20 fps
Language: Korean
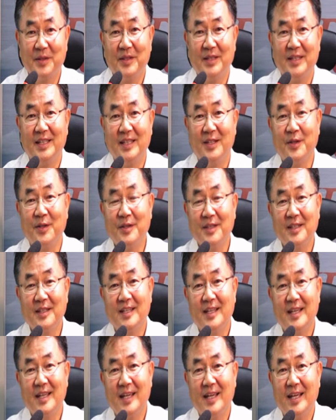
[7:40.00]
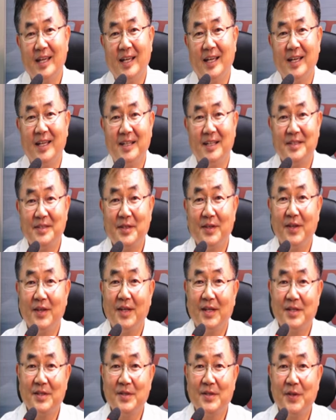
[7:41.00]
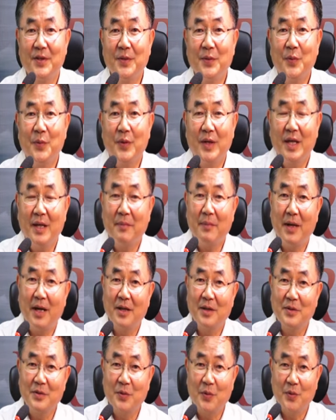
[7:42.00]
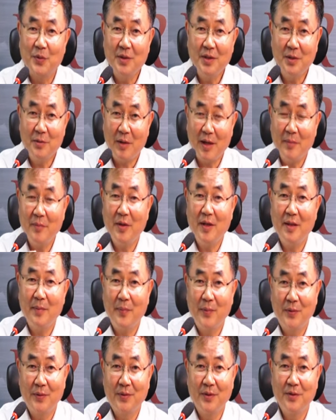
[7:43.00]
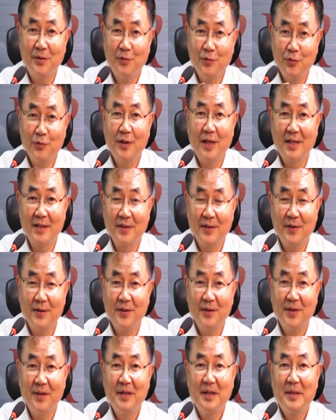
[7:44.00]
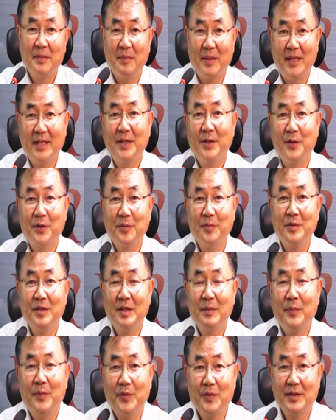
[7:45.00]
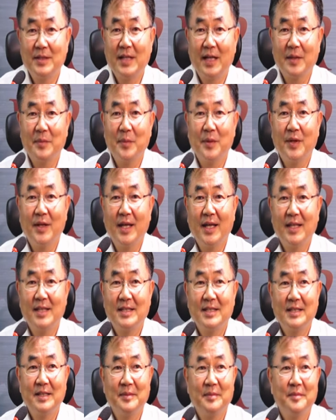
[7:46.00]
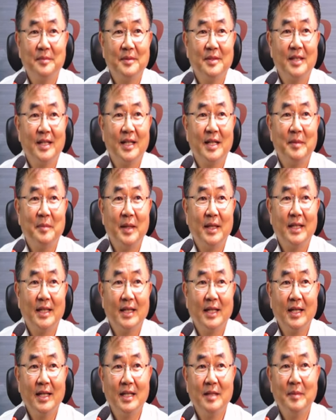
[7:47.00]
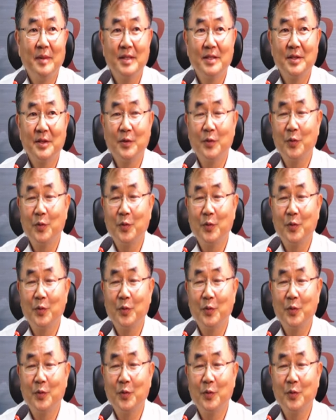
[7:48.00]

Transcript: 이런 세계 최고의 방송을 화면에 보던 눈에서 만약 여러분들이 보는 장면에 지금 제가 만약에 일반적인